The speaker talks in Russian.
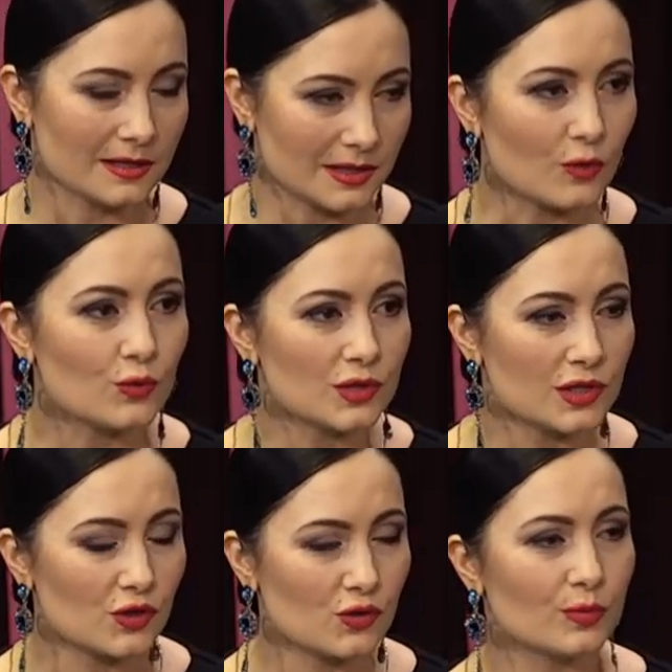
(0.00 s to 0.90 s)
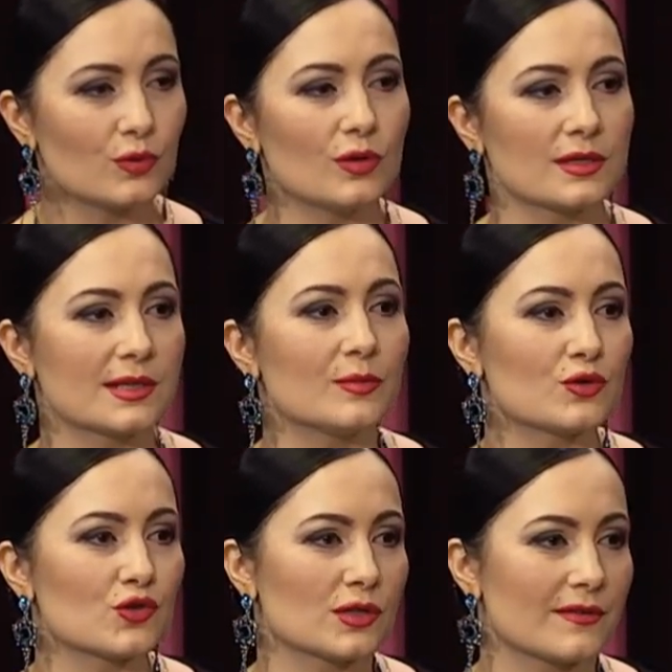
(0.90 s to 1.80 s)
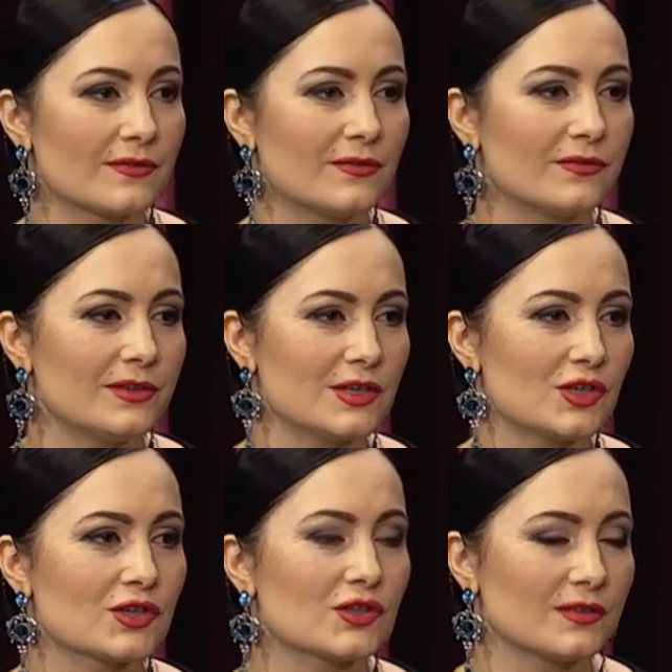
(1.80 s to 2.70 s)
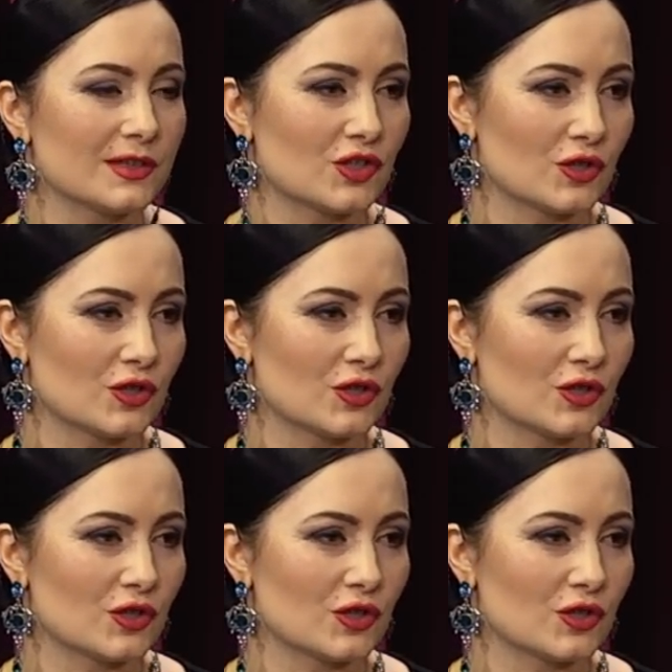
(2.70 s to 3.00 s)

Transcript: таку їжу, бо заморожена Конечно, вдвічі швидше